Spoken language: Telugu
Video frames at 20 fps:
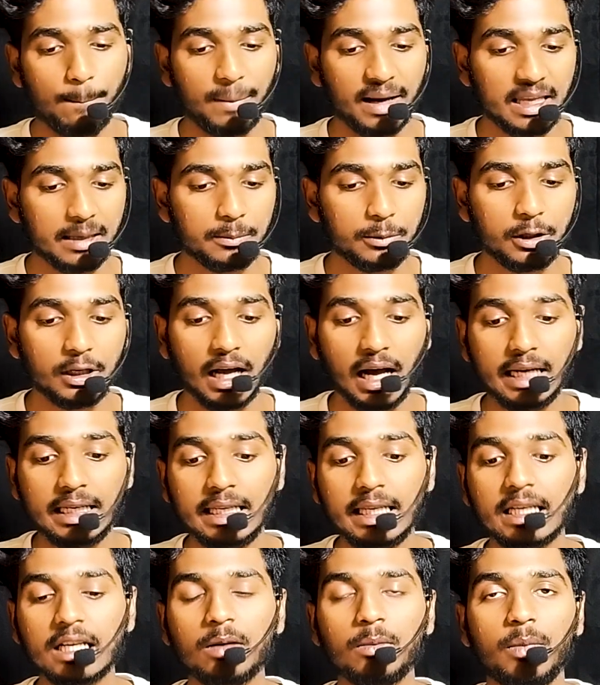బైబిల్
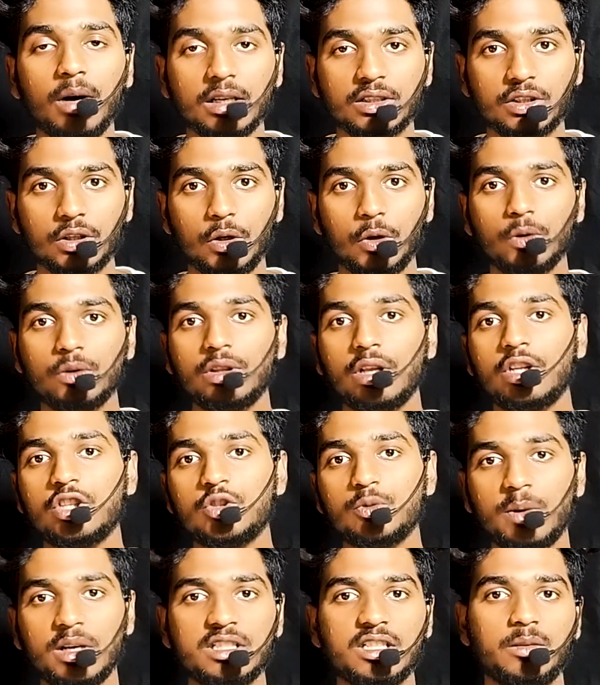అనేక భాషల్లో
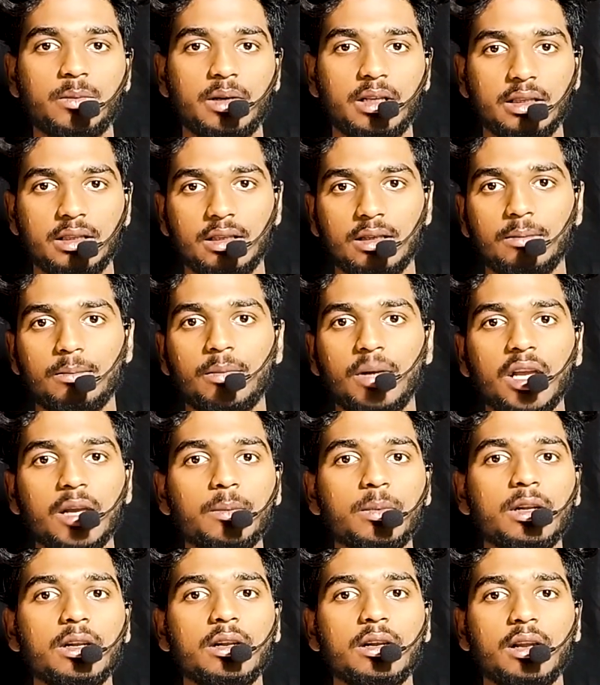తర్జుమా చేయబడింది
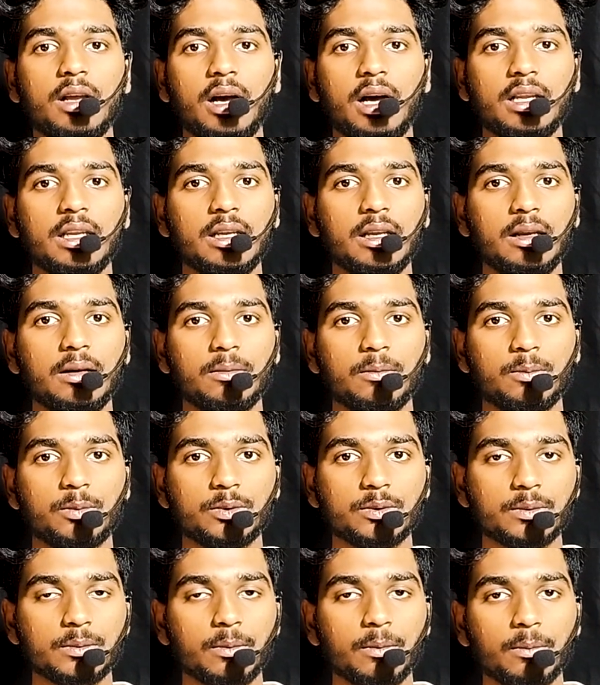బైబిల్ అనే
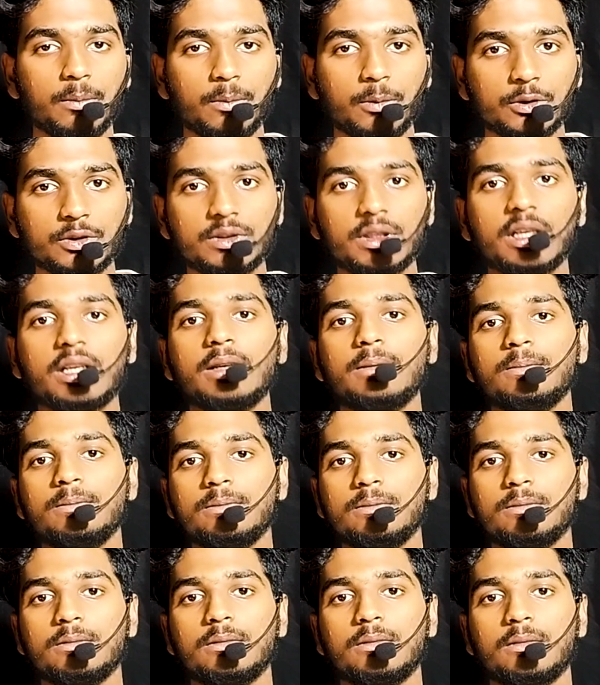పుస్తకం
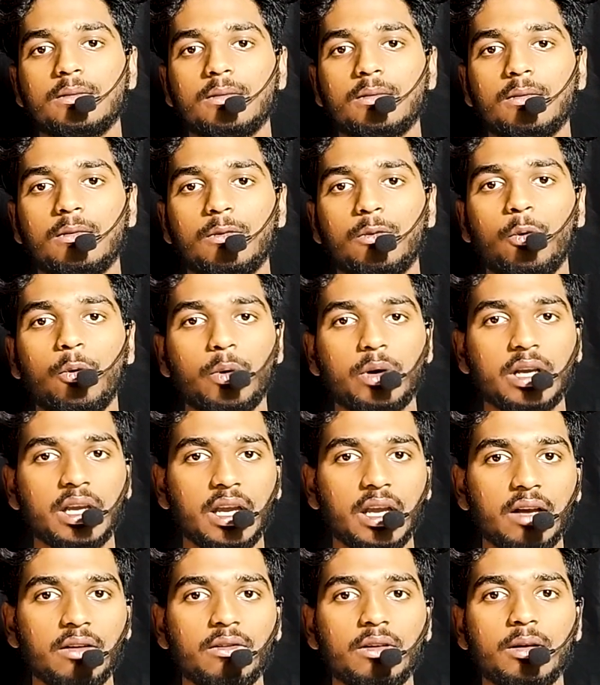
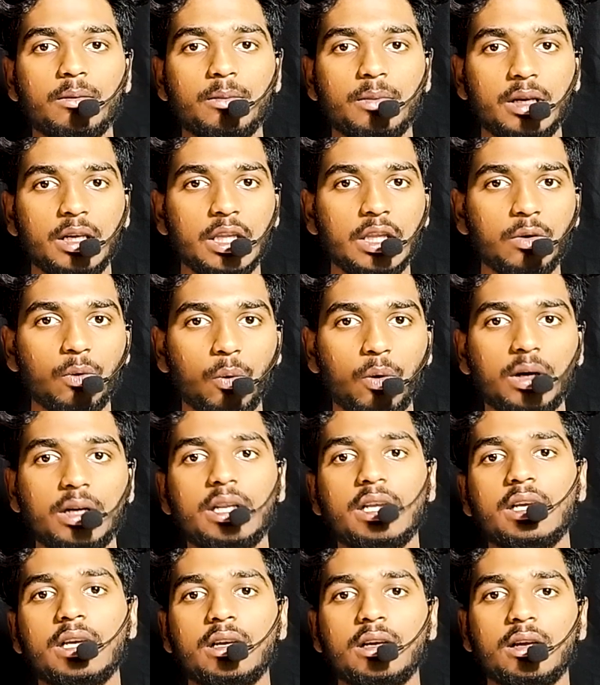కేవలం ఇది
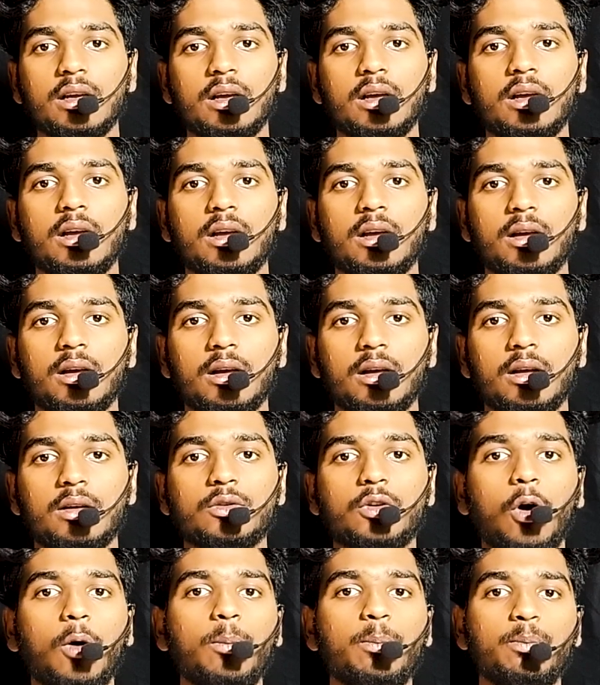ఒకటే
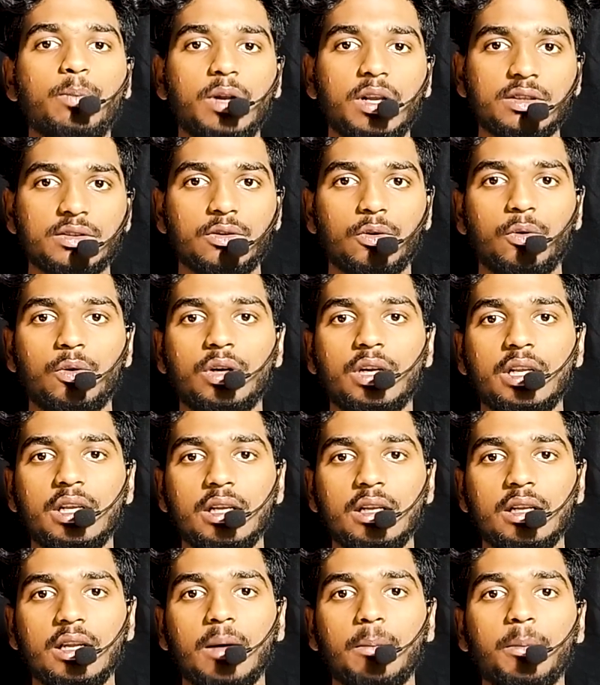టాప్ ప్లేస్లో ఉండి
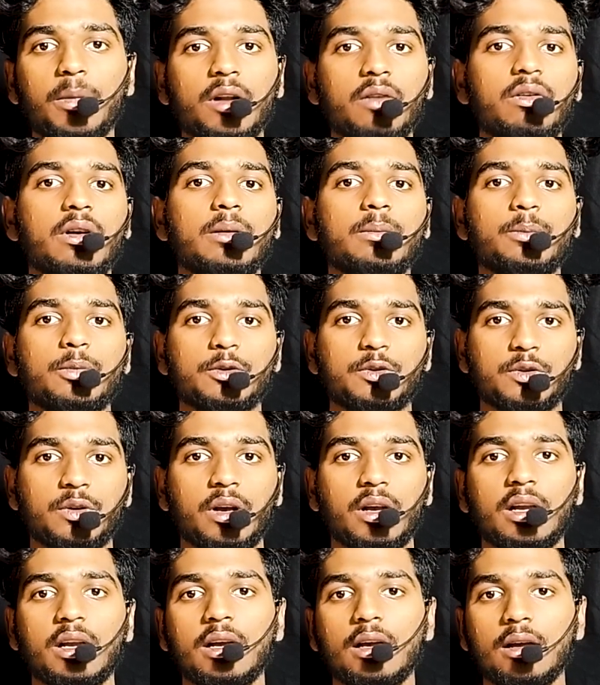నెంబర్ వన్
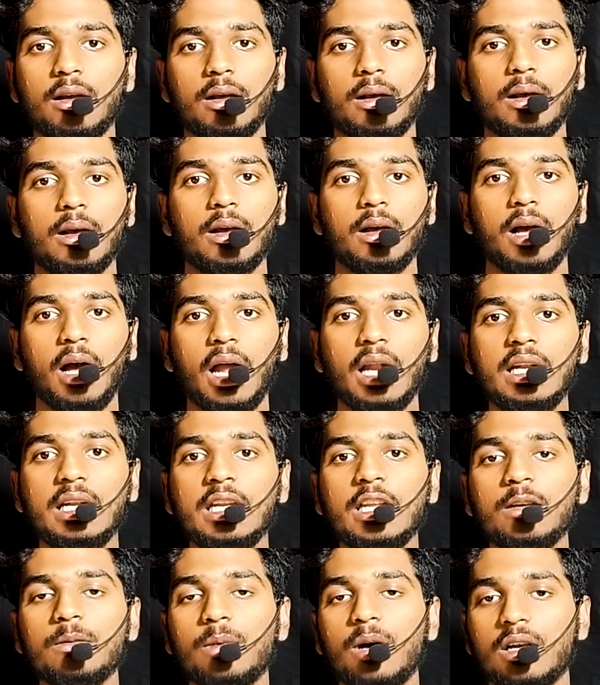పుస్తకంగా
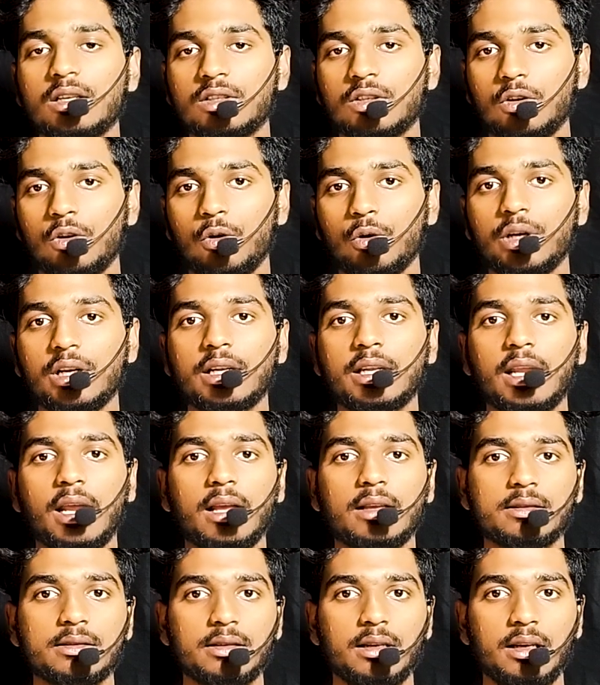అన్ని భాషల్లోకి
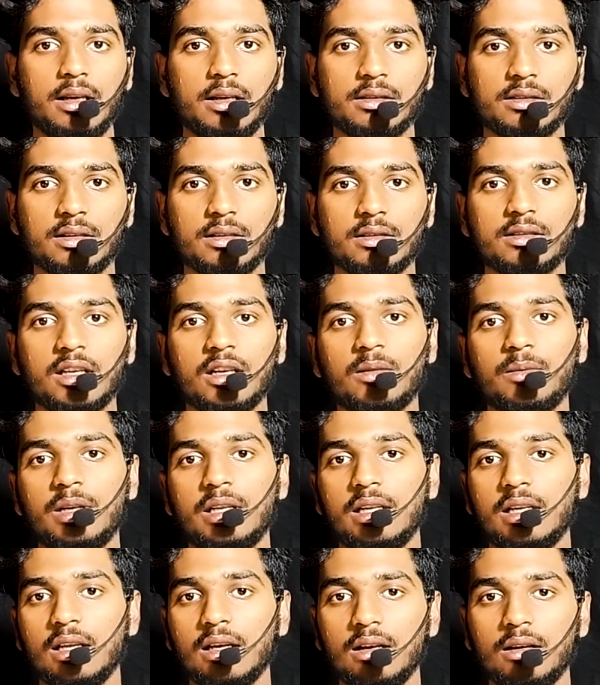ట్రాన్స్లేషన్
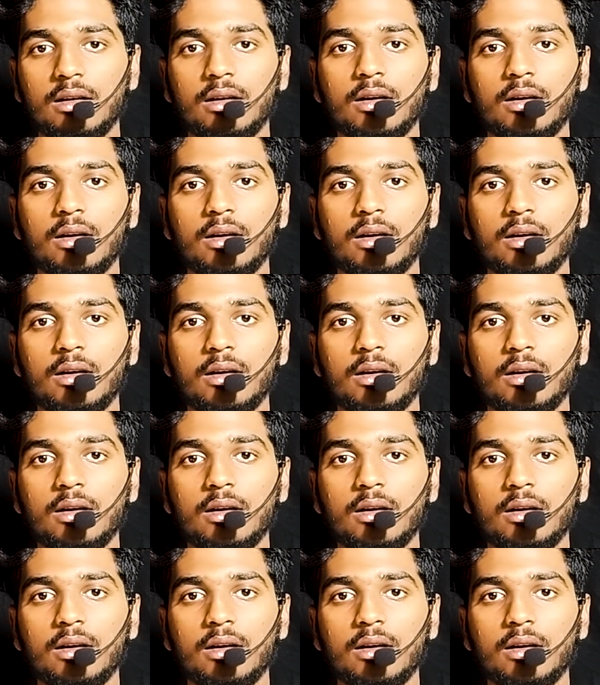చేయబడిన